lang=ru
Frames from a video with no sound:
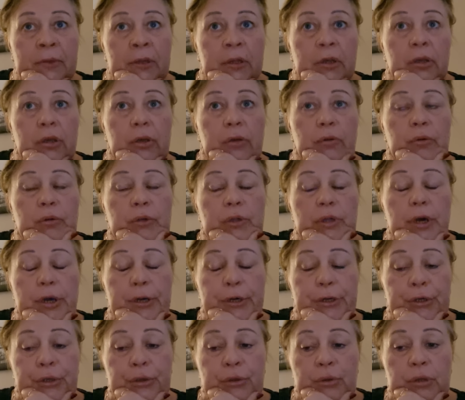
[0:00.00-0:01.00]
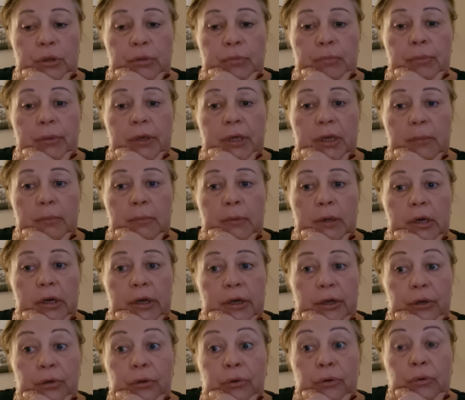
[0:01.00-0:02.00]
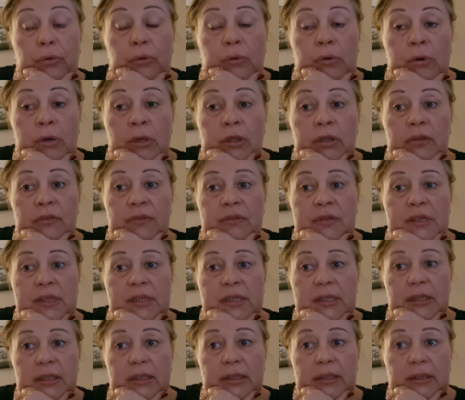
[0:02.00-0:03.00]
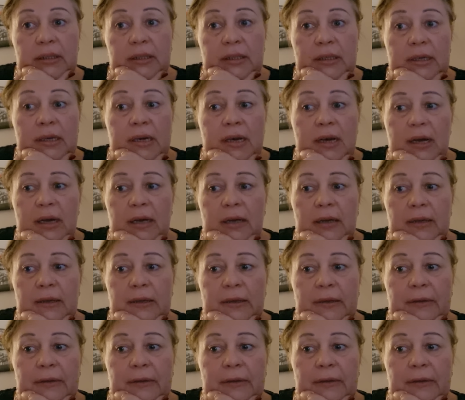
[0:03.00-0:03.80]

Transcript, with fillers: И он орет прям, орет всегда,